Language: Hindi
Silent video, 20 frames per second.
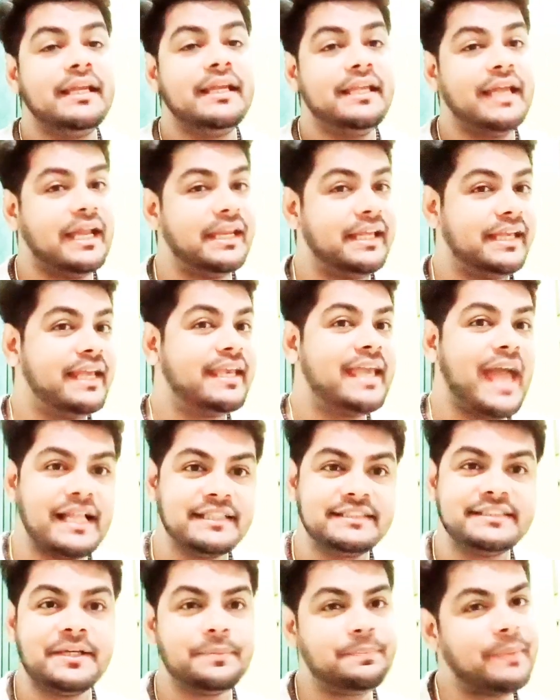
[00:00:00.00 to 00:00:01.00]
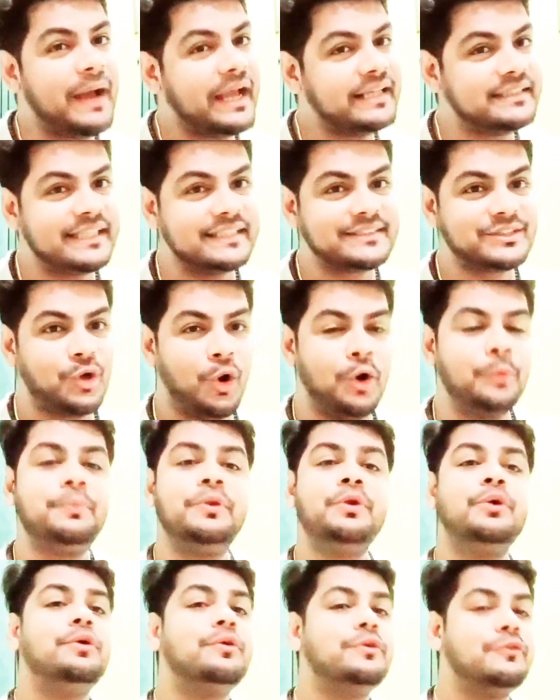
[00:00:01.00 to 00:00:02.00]
यानी कि कैंसर पाइसेस
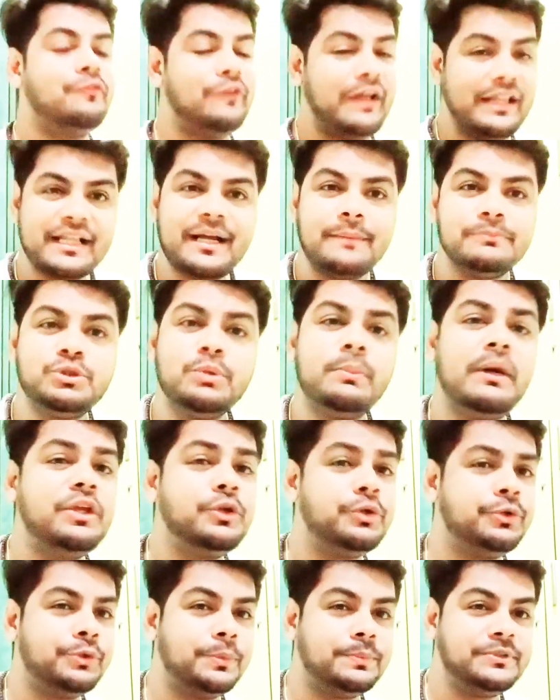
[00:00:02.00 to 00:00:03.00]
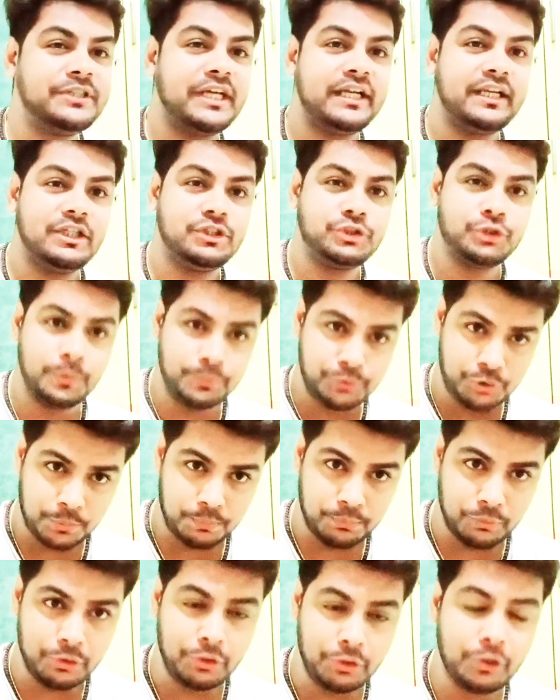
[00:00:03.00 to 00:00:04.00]
स्कॉर्पियो वेलकम टू माय यूट्यूब चैनल शुभ शुभ
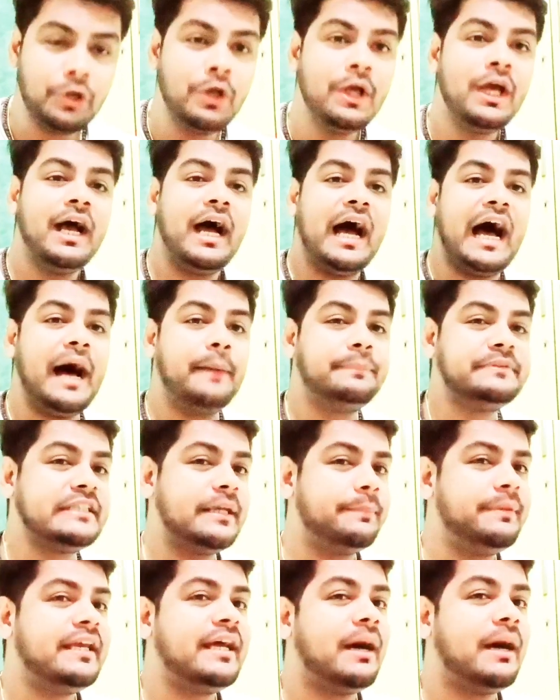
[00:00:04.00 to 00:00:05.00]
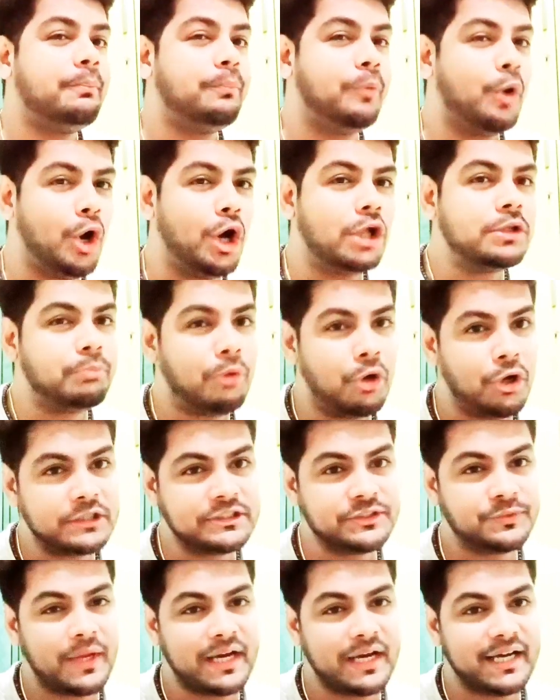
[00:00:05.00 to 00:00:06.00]
बोलो आप सभी का बहुत
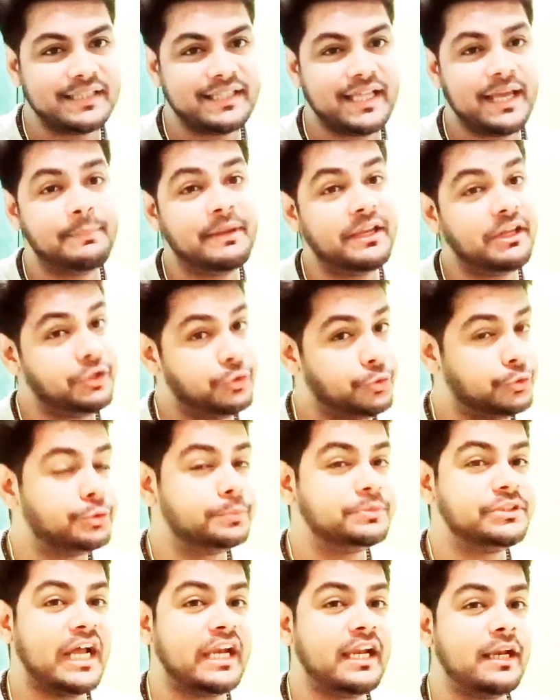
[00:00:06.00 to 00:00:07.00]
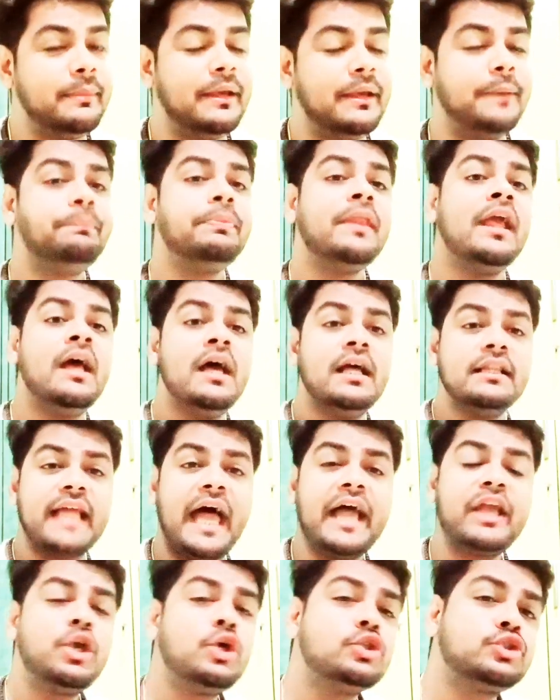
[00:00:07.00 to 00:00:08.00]
बहुत स्वागत है मेरे यूट्यूब चैनल में
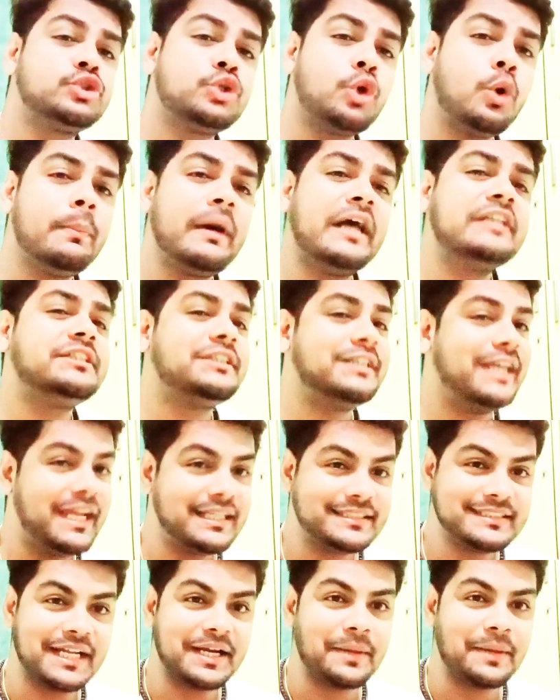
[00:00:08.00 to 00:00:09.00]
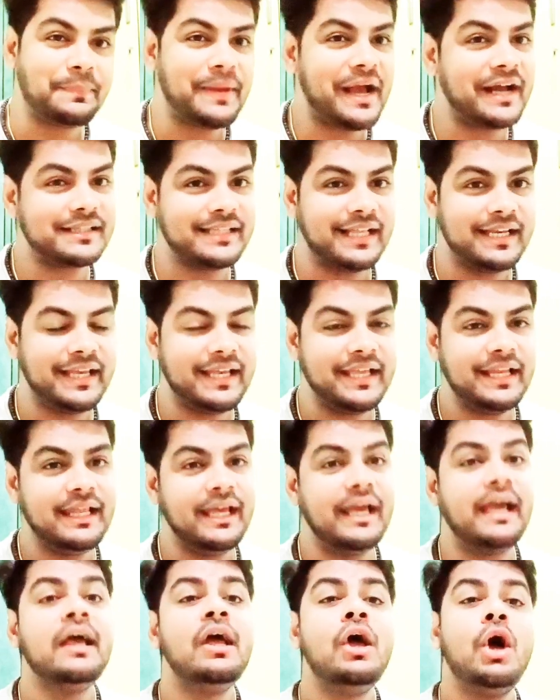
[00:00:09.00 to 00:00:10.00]
थैंक यू सो मच ढेर सारा प्यार देने के
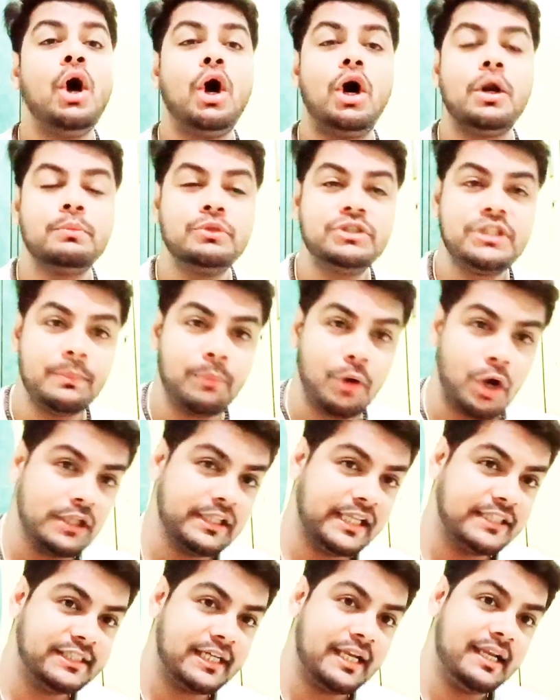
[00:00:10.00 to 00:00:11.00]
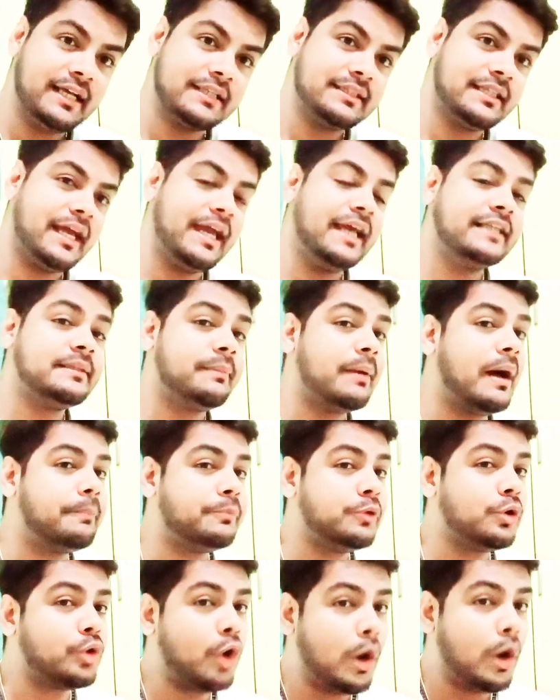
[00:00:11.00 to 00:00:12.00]
लिए और मुझे बहुत अच्छा लगता है जब आप
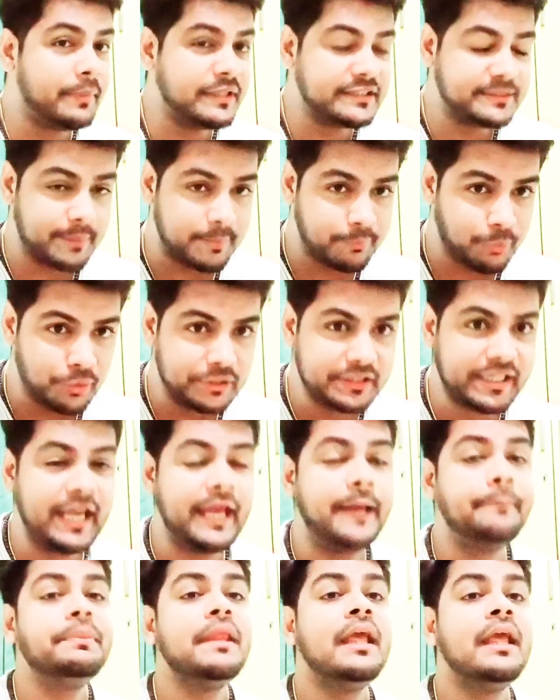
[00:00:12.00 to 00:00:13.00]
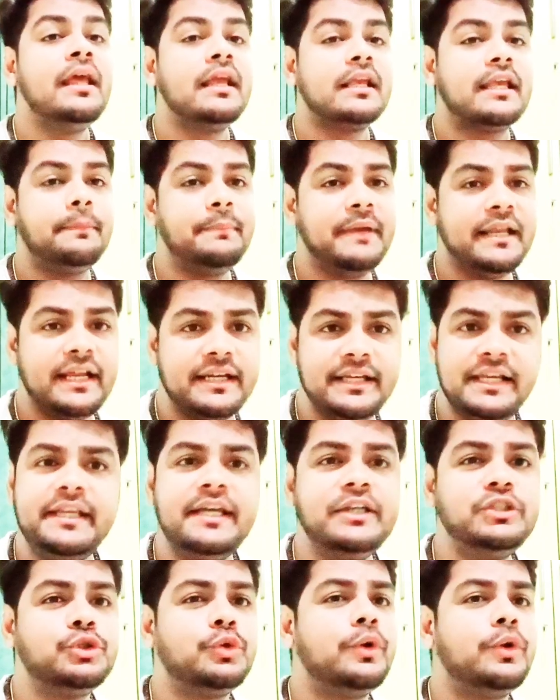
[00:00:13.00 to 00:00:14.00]
लोग कमेंट्स में बोलते हैं कि मेरा
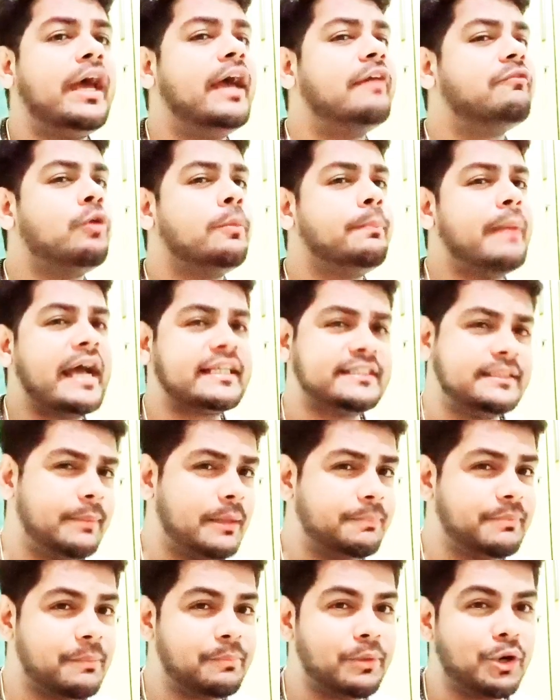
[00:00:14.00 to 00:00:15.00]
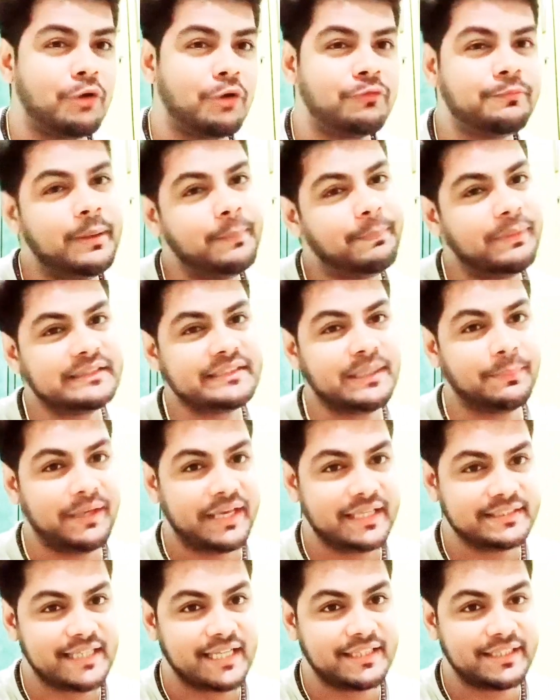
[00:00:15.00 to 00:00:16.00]
रीडिंग जो है वो मैक्सिमम नंबर ऑफ पीपल सभी
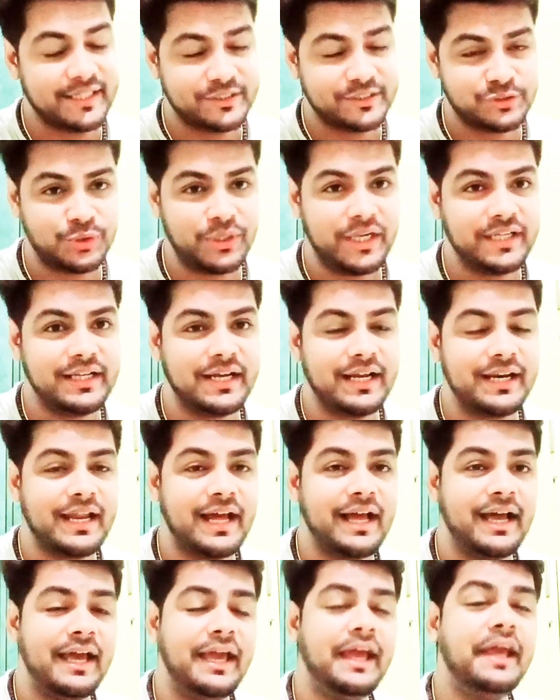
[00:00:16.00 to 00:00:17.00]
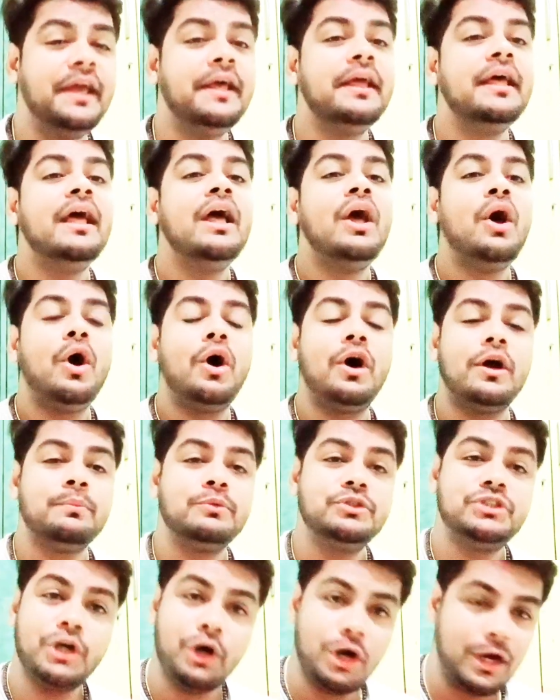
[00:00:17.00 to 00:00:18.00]
के साथ रेजोनेट कर रहा है और
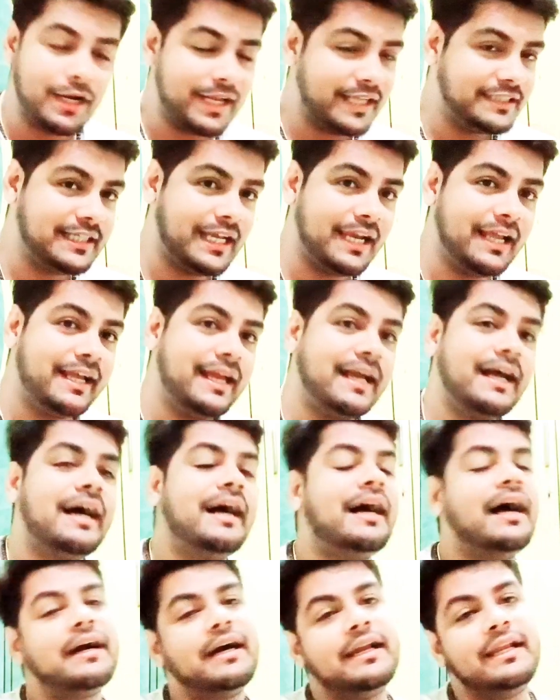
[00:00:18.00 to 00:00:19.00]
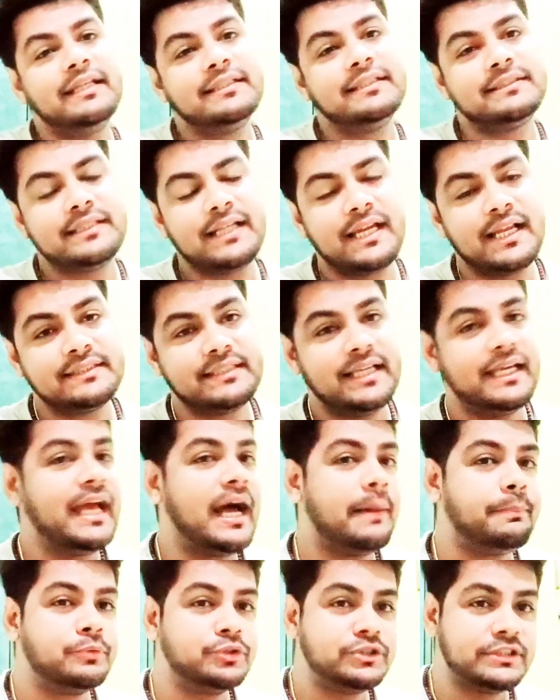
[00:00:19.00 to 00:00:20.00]
मुझे और अच्छा लगेगा अगर इस तरह से ही
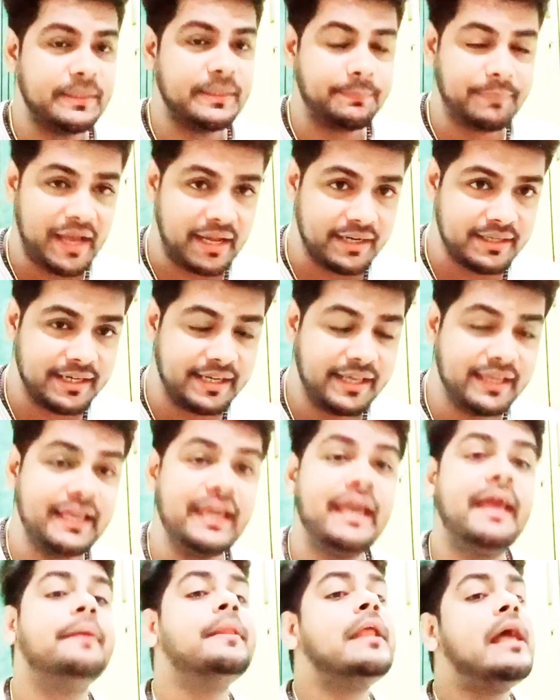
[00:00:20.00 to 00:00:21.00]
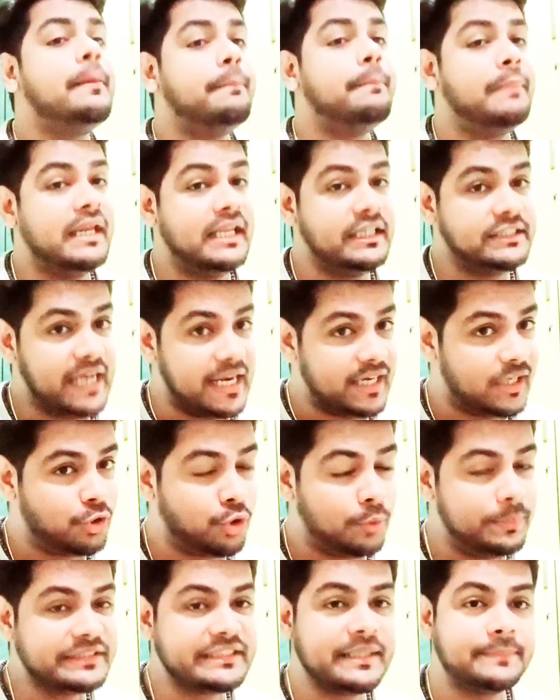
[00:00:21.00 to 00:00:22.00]
आप मुझसे प्यार करेंगे मेरे चैनल
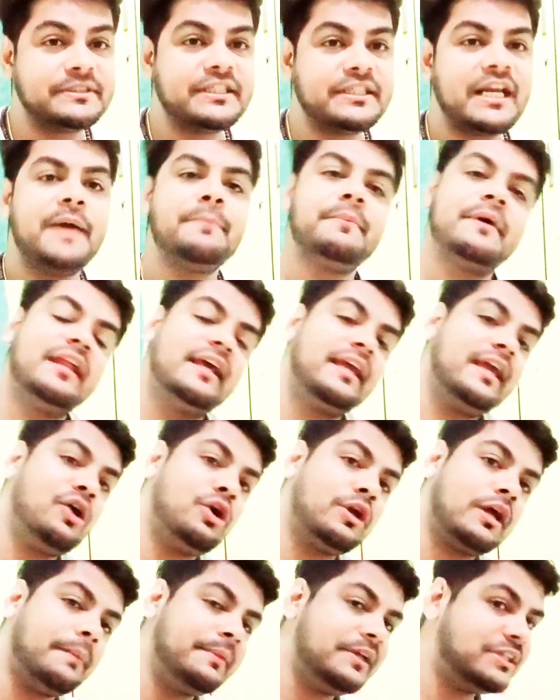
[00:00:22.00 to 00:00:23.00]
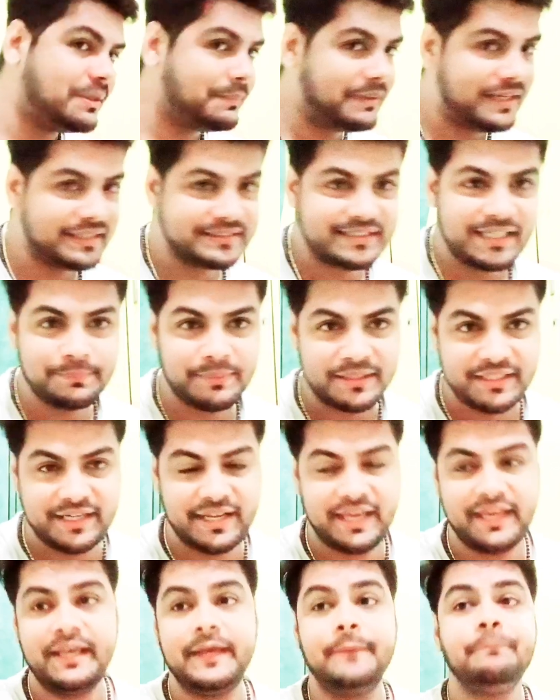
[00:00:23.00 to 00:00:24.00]
को भी सब्सक्राइब करेंगे और हमेशा मेरे साथ बने
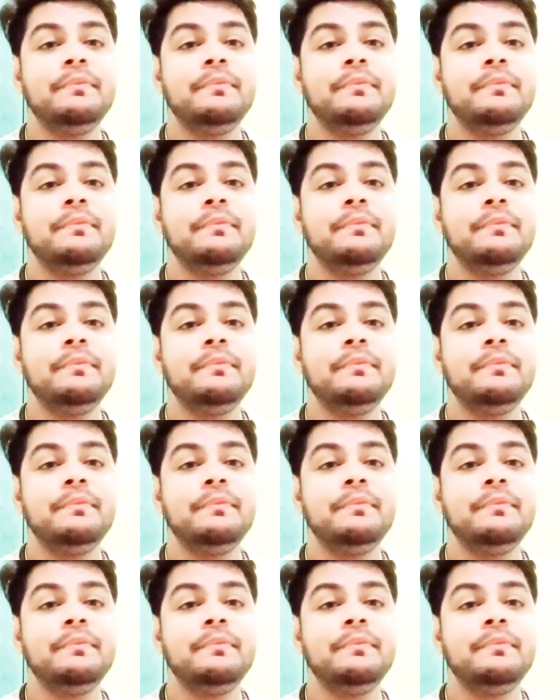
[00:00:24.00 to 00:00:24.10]
रहेंगे